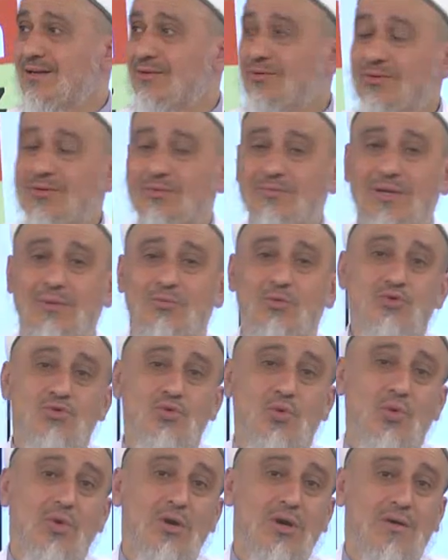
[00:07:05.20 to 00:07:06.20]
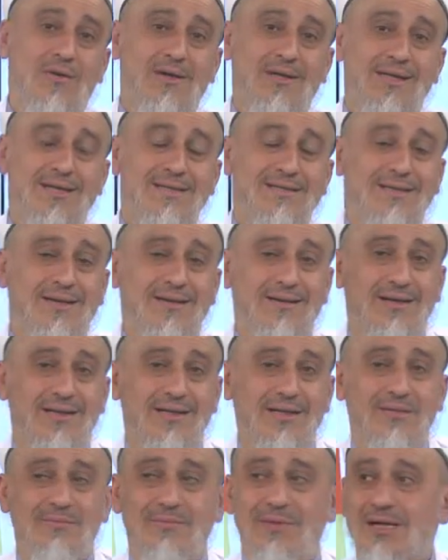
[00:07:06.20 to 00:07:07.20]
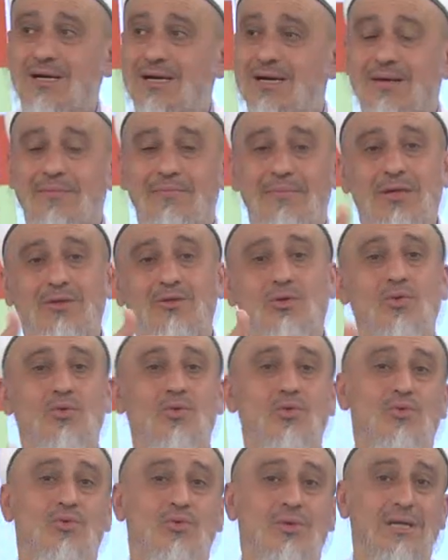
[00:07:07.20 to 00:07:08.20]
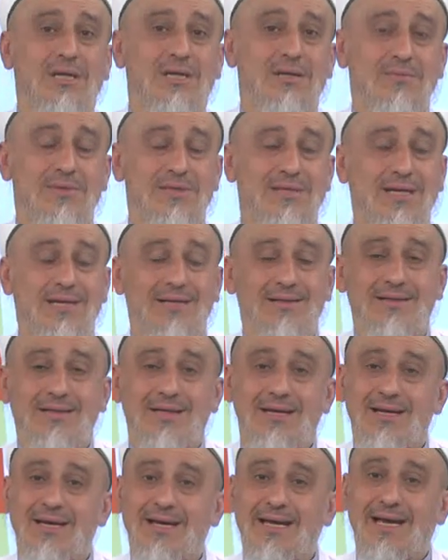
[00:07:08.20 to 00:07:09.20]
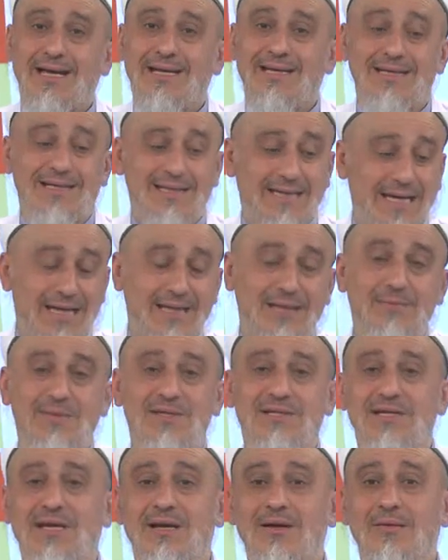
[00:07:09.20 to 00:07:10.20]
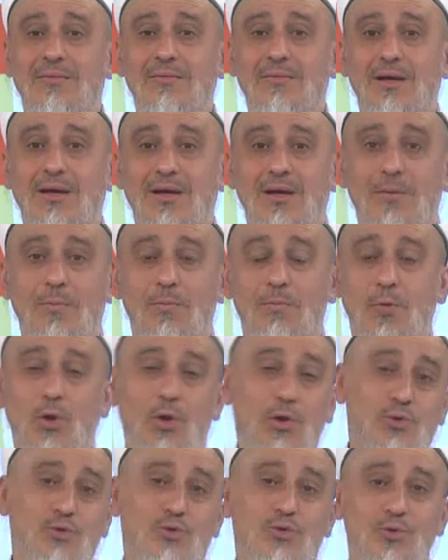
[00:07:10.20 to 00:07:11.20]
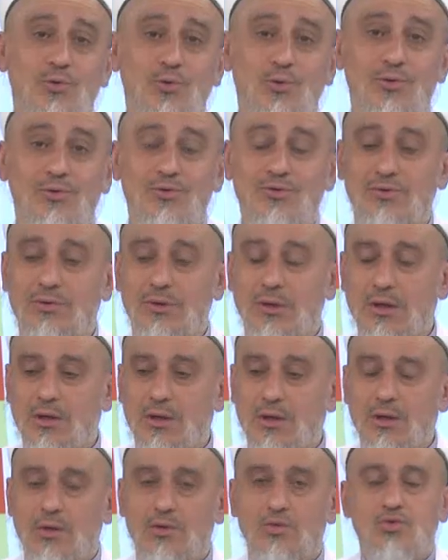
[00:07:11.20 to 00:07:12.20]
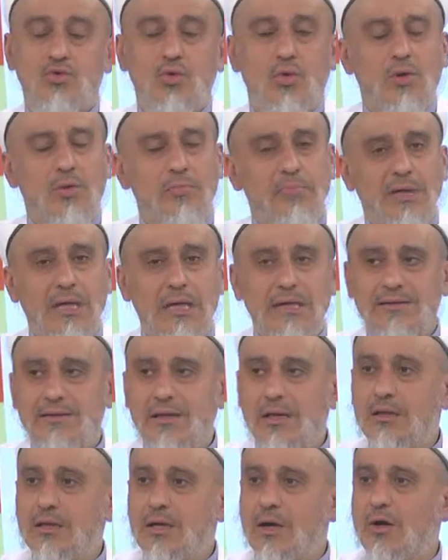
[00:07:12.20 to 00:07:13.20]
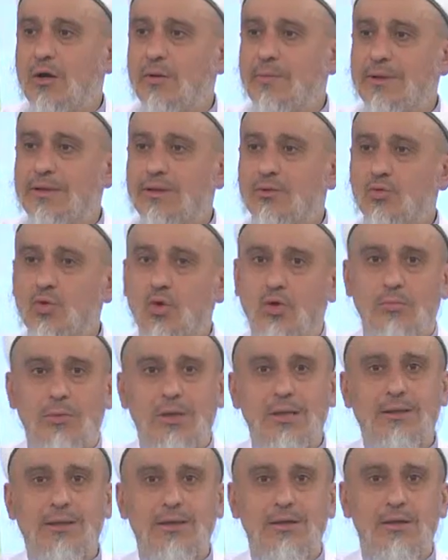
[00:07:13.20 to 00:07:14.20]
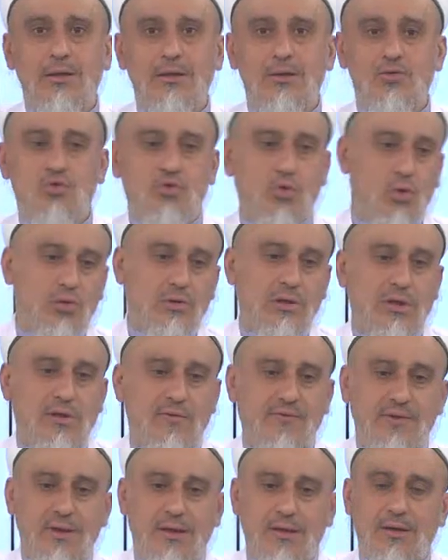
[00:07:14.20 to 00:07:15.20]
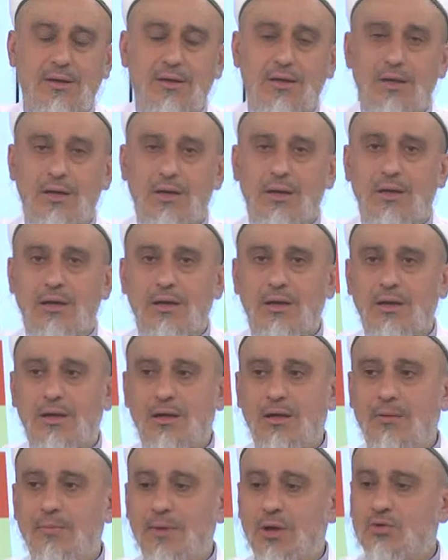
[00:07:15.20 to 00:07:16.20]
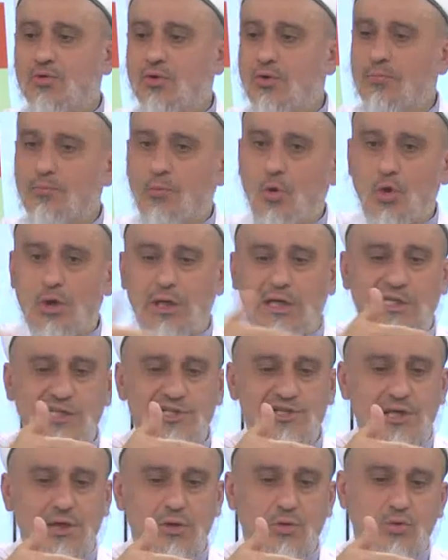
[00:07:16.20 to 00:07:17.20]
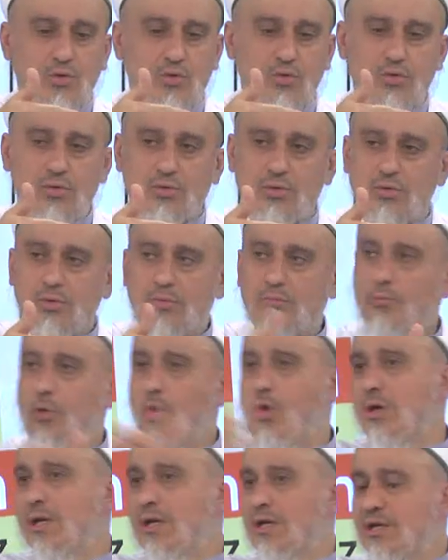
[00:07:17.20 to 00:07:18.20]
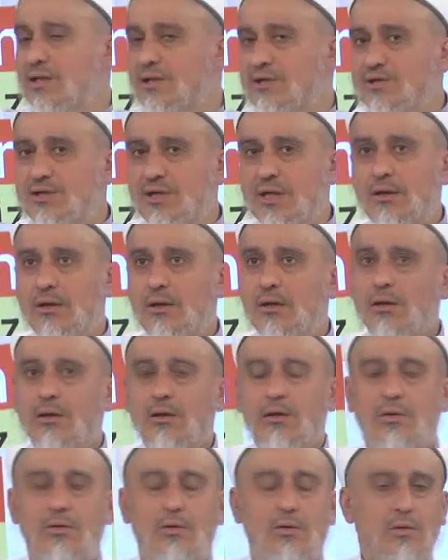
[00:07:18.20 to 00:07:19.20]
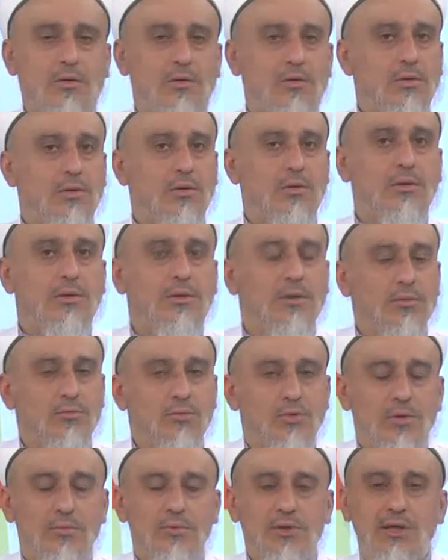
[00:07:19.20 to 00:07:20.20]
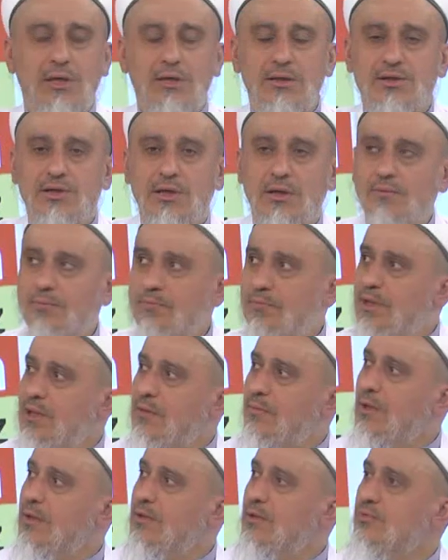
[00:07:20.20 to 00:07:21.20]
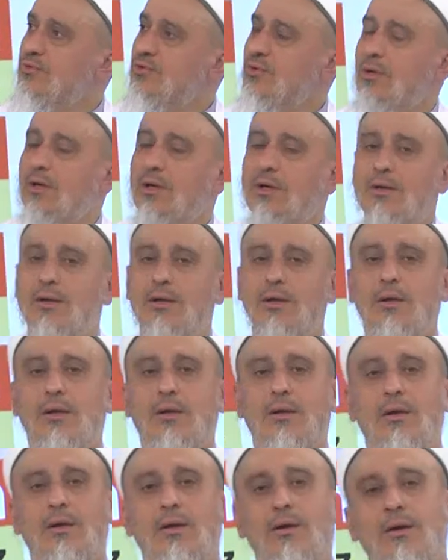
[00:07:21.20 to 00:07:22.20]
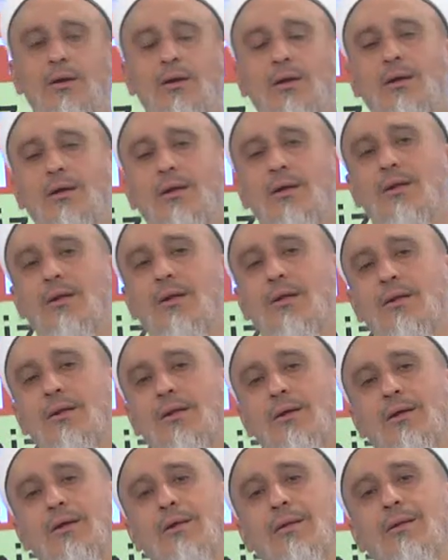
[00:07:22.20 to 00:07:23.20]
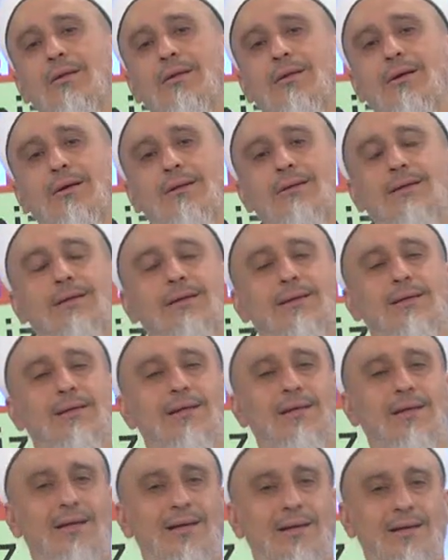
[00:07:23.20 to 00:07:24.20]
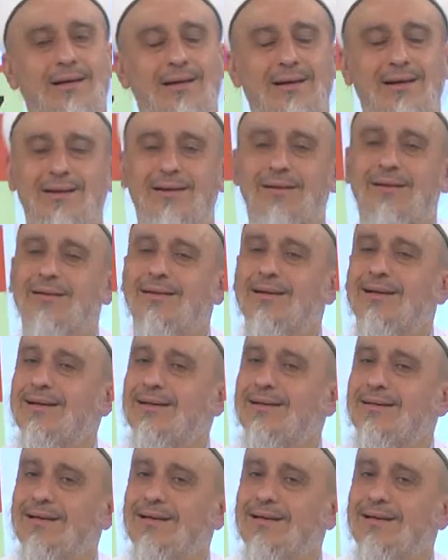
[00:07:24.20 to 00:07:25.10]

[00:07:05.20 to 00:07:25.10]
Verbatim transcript: diyorum ya bu soğuk havada insanlar dedim metro kuyruğuna girmişler. Yani kendimizce böyle düşünüyoruz. Sonra biraz daha devam ettik. Normalde sol tarafta e, metro böyle gideceğine kuyruk böyle gidince Allah Allah dedim. Bunda bir şey bir de baktım şöyle Allah Allah dedik ya. Allah Allah